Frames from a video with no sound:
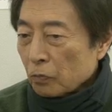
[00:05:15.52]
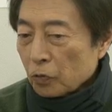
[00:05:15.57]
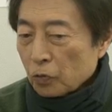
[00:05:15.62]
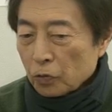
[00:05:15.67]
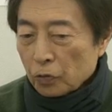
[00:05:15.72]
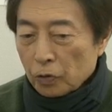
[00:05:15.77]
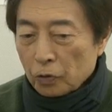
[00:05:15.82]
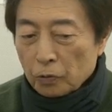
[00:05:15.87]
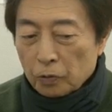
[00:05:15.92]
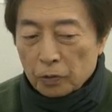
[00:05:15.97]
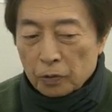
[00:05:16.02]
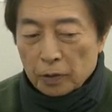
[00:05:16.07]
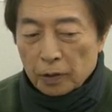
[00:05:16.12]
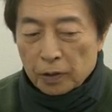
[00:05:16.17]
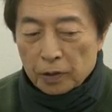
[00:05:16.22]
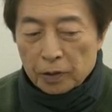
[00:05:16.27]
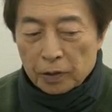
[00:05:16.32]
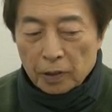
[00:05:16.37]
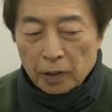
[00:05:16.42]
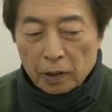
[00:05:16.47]
もう日本
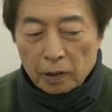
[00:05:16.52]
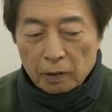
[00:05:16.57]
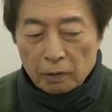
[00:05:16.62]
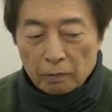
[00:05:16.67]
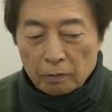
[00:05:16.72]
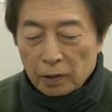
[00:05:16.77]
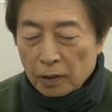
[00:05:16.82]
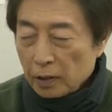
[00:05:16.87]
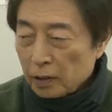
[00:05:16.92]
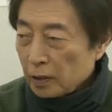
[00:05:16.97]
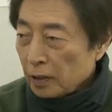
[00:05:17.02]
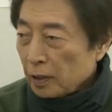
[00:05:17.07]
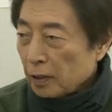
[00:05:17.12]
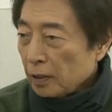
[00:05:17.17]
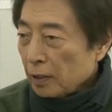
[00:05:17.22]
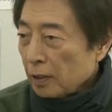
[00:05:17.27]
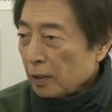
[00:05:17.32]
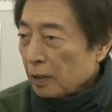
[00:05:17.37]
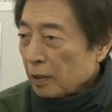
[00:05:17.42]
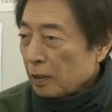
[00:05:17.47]
で自然エネルギーに
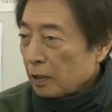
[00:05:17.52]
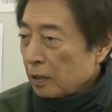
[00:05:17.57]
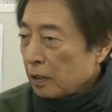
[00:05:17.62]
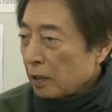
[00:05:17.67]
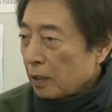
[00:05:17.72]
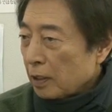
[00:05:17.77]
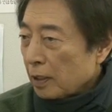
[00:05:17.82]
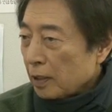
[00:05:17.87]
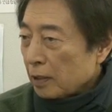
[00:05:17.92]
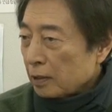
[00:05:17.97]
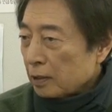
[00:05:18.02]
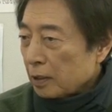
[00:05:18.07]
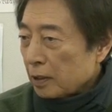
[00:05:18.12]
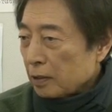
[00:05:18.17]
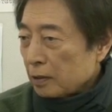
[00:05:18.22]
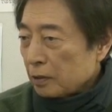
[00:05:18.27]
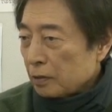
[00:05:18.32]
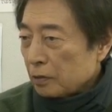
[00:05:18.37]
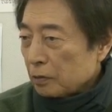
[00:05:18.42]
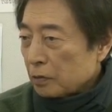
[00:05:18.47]
切り替えた
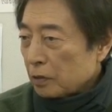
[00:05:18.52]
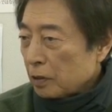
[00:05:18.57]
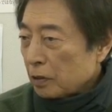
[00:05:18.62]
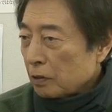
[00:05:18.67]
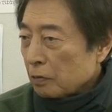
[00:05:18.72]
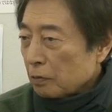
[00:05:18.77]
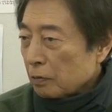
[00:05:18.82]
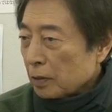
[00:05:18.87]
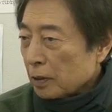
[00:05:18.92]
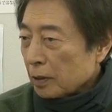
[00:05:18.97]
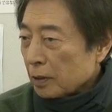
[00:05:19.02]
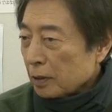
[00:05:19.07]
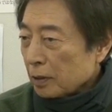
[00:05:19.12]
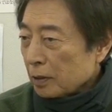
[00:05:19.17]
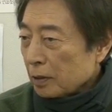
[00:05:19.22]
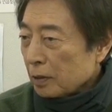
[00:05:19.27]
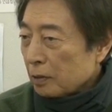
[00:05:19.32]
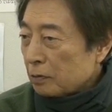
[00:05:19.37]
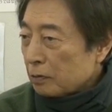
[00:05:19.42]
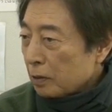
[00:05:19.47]
いっていう企業は
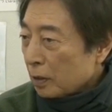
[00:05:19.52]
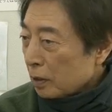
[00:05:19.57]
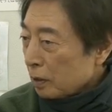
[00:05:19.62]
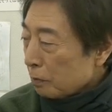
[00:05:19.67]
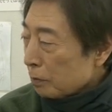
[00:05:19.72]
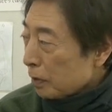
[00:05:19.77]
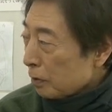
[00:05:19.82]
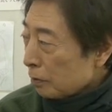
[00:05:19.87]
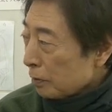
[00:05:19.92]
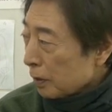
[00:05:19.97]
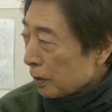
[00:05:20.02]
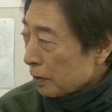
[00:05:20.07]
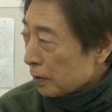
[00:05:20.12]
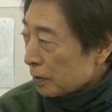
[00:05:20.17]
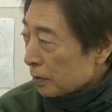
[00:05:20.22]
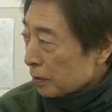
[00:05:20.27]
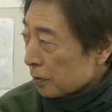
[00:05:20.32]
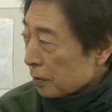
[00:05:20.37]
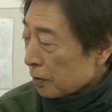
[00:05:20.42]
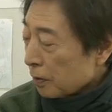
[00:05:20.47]
いくらでもあるわけ
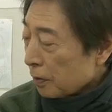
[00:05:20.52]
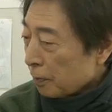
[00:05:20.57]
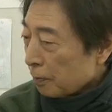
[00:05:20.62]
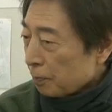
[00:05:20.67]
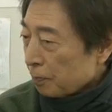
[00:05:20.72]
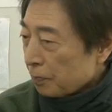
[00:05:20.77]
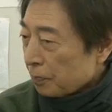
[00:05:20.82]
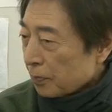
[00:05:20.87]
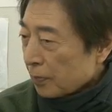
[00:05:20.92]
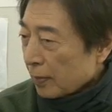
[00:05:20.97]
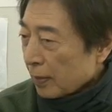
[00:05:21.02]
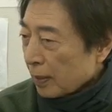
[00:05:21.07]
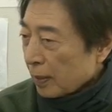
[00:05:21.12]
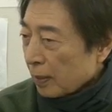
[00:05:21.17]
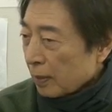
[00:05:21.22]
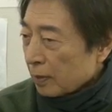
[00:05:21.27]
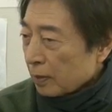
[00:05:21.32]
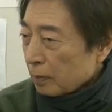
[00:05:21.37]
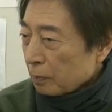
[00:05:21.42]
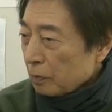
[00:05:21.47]
です。
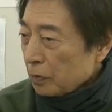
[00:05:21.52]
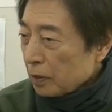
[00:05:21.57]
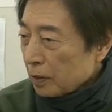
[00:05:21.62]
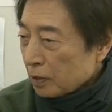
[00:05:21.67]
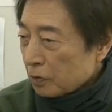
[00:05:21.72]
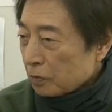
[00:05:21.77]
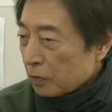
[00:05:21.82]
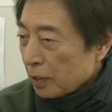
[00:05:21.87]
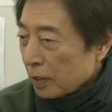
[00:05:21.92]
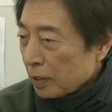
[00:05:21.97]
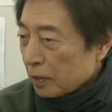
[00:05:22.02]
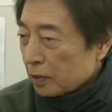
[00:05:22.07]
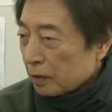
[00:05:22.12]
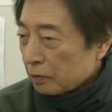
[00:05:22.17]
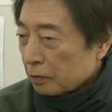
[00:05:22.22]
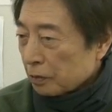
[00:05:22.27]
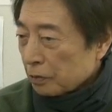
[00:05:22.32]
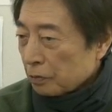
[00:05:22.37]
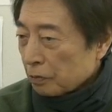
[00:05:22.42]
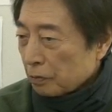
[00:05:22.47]
みんなそれやり
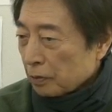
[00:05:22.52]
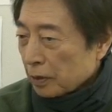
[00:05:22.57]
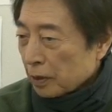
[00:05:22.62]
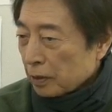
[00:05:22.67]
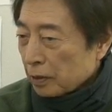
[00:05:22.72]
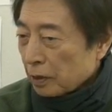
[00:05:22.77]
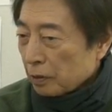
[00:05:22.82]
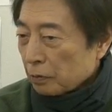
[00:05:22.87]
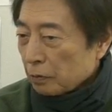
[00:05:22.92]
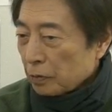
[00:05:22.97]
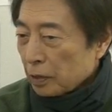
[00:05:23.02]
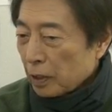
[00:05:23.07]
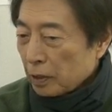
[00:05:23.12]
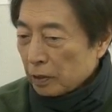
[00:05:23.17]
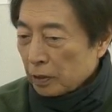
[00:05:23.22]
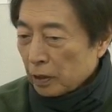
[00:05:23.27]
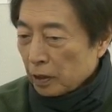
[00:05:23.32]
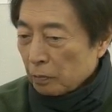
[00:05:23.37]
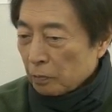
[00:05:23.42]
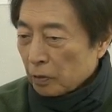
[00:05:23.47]
たくてしょうがないだけどな
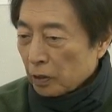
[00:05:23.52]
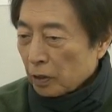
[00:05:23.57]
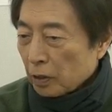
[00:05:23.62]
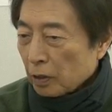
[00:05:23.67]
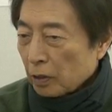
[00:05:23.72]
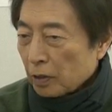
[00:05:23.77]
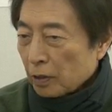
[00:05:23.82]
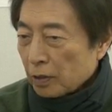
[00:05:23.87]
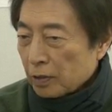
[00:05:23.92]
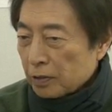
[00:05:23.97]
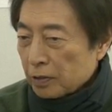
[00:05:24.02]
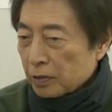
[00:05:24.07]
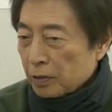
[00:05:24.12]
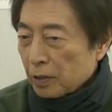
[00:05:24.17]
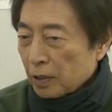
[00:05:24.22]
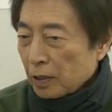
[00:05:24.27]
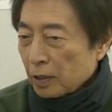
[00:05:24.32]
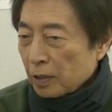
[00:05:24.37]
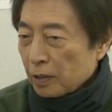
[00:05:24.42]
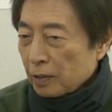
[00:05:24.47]
んで今自
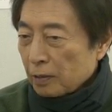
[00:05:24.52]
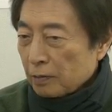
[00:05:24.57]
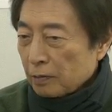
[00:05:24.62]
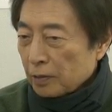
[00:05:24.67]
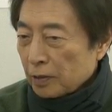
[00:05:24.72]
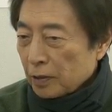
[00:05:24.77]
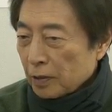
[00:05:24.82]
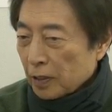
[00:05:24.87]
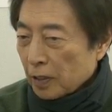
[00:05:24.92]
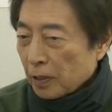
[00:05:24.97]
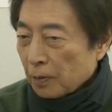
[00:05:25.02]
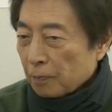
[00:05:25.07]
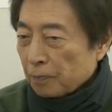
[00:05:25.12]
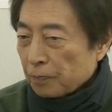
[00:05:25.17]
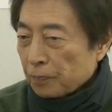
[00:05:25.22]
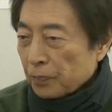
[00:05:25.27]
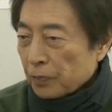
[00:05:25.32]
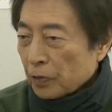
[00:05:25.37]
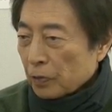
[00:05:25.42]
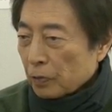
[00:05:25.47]
然エネルギーが
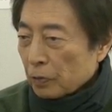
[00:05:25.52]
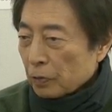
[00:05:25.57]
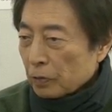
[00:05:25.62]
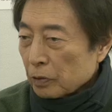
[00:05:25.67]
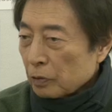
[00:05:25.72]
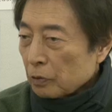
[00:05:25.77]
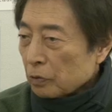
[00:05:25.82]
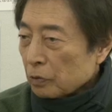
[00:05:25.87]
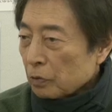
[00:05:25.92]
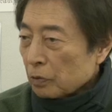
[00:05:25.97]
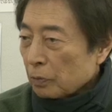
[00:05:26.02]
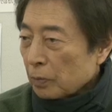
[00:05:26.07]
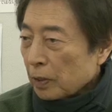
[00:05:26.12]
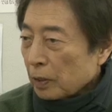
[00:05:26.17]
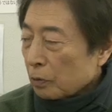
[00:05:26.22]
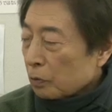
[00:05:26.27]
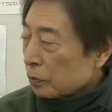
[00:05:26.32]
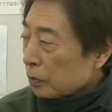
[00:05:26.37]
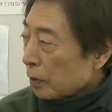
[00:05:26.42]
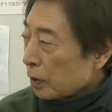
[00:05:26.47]
日本の
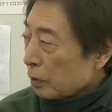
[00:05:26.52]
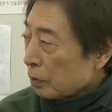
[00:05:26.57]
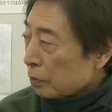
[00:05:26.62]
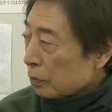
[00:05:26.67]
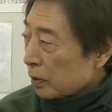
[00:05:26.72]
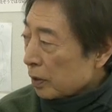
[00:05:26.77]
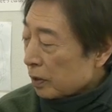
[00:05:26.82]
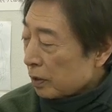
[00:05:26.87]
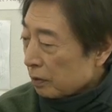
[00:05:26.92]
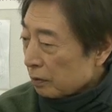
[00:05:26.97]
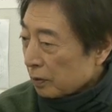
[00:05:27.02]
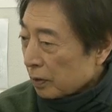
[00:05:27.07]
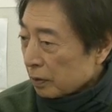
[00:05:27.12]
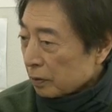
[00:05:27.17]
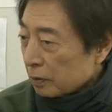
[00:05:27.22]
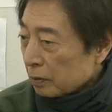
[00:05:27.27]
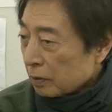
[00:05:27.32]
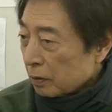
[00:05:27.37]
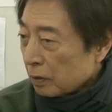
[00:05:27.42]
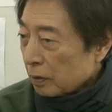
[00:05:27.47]
場合こんなに遅れてる
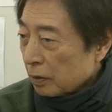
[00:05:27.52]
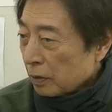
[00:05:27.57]
か